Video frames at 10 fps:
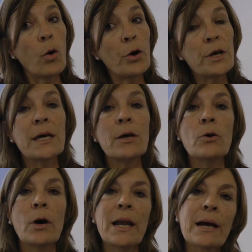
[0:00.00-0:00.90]
hoy
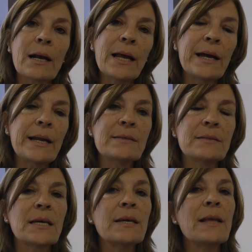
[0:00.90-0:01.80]
quedó a las
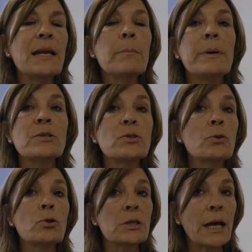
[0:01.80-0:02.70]
claras que de la
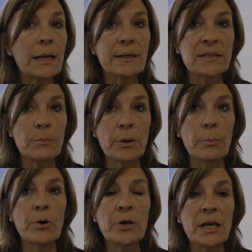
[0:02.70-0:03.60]
inversión total que se
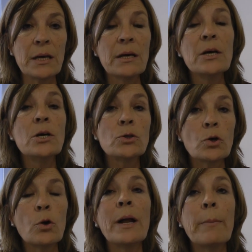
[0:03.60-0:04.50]
propone,
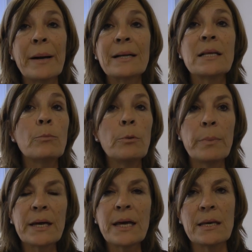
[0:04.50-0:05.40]
solo una parte muy
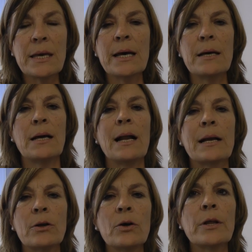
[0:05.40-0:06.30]
pequeña,
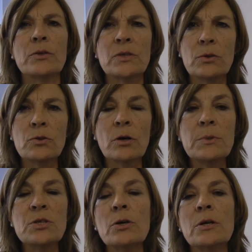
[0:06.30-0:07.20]
alrededor de 200
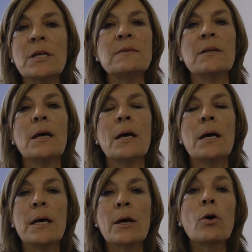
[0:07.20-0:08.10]
millones,
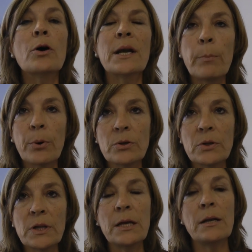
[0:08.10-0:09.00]
eh,
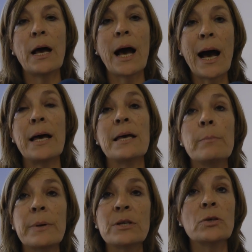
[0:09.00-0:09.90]
corresponden a
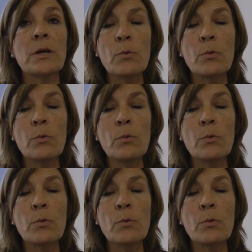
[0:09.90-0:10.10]
inversiones